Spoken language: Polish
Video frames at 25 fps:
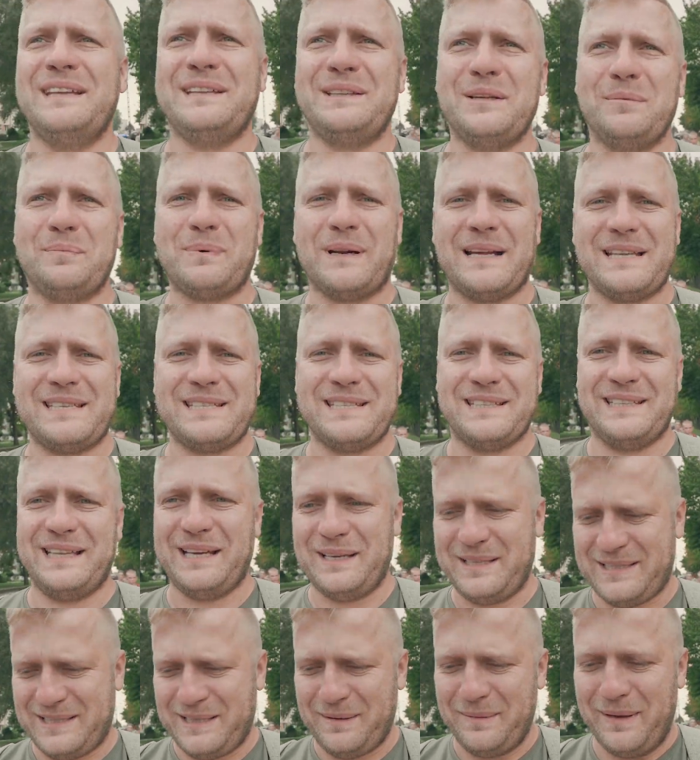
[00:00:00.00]
Idę do pracy,
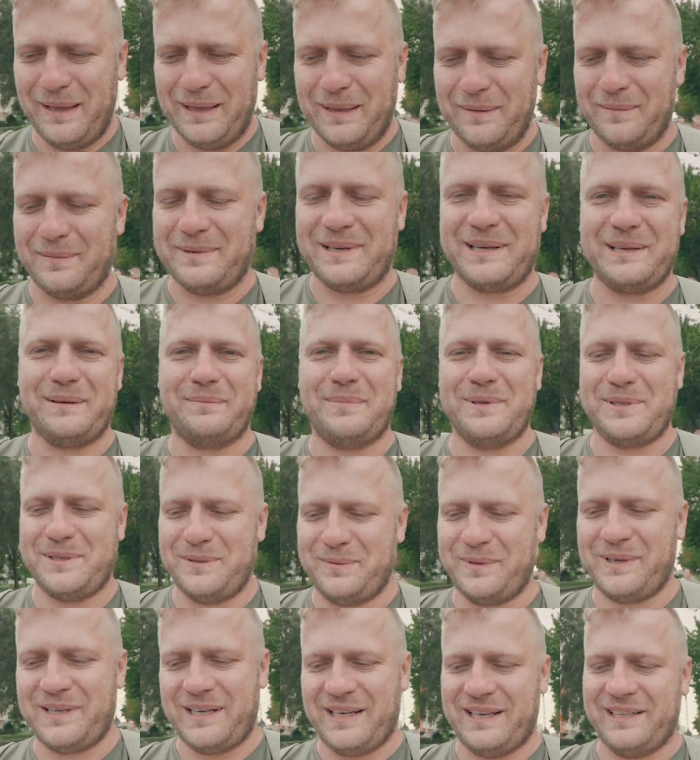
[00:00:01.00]
z Damianem
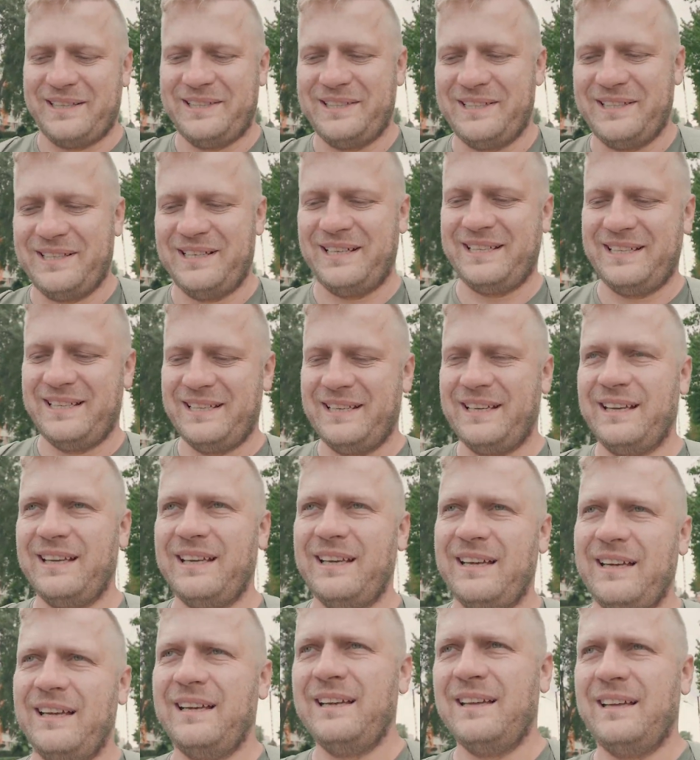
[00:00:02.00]
będziemy grać.
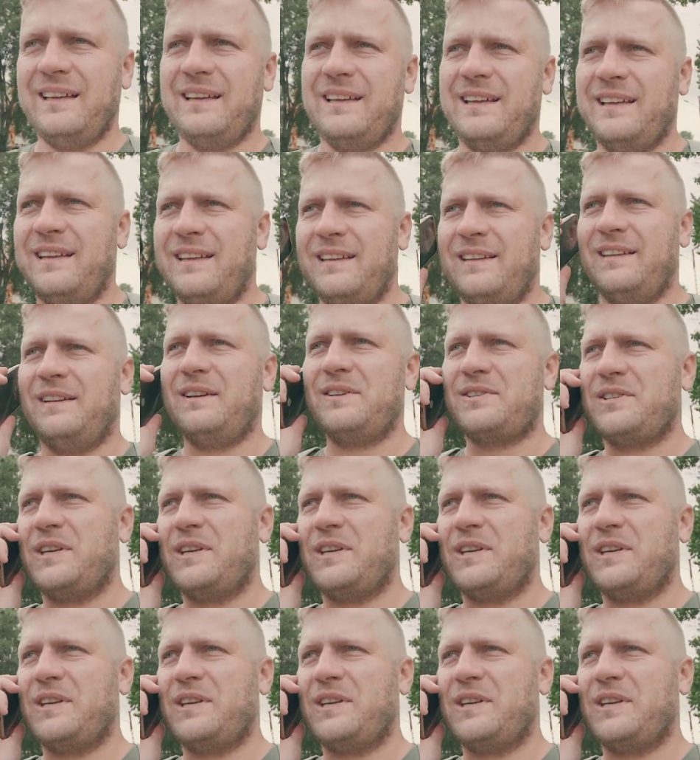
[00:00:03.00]
No